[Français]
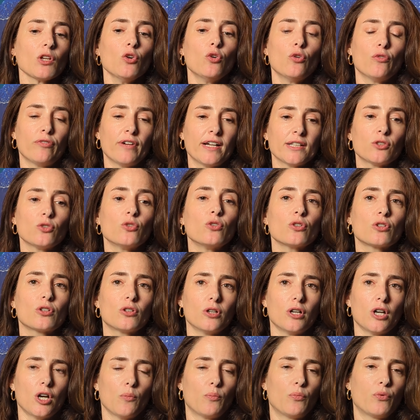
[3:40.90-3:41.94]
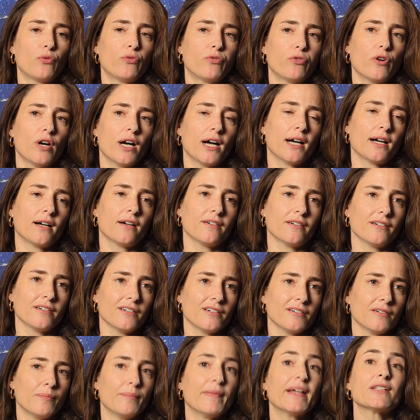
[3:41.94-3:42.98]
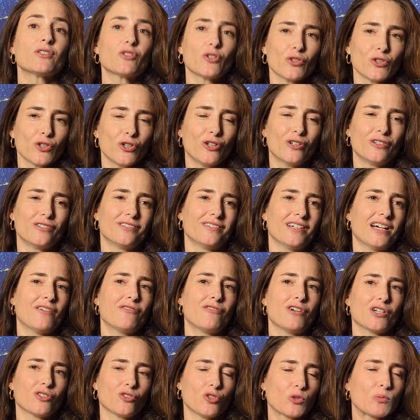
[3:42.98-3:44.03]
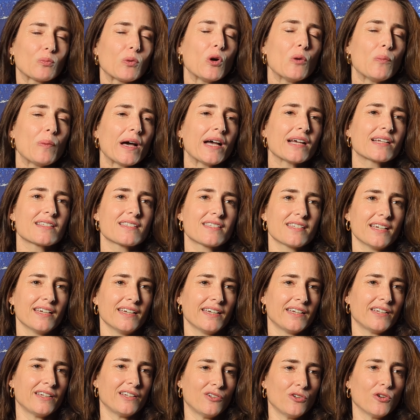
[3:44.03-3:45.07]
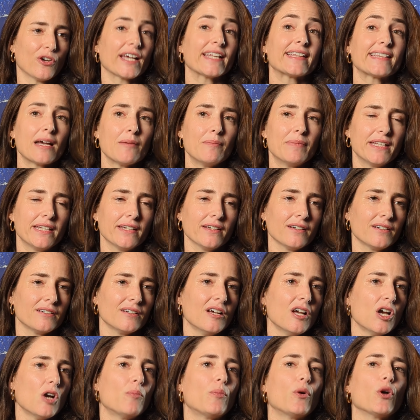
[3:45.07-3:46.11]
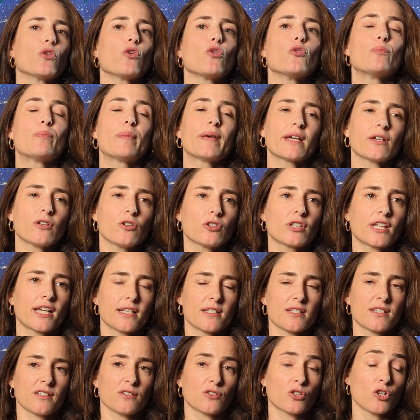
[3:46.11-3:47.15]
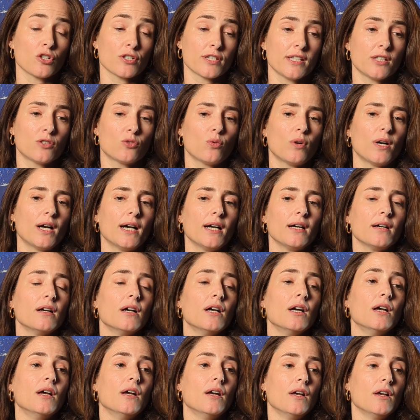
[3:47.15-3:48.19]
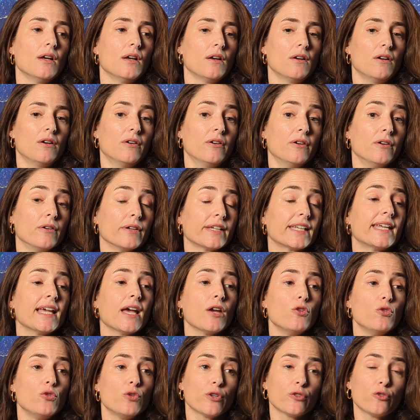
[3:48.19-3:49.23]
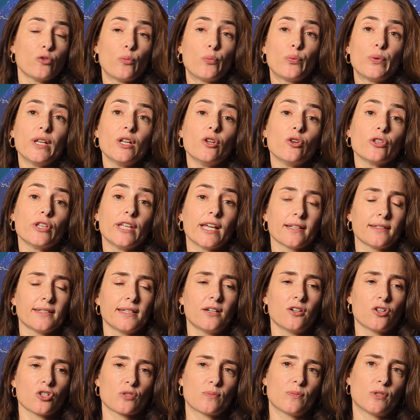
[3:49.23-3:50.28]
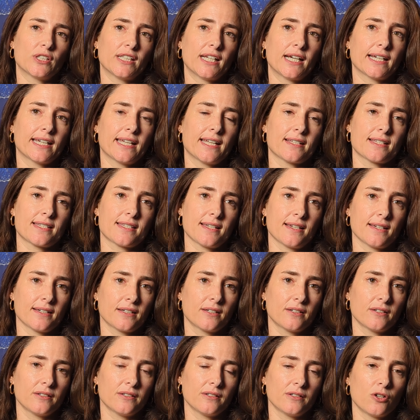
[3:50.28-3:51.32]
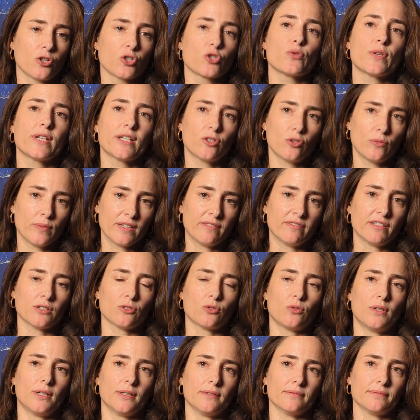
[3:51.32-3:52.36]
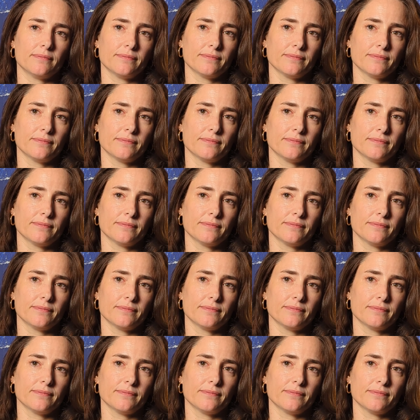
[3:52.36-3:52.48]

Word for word: On va donc pouvoir euh, maintenant avoir notre propre accès et le rétablir pendant une période transitoire euh, qui a eu lieu depuis le dernier lancement d'Ariane 5 euh, en juillet 2023.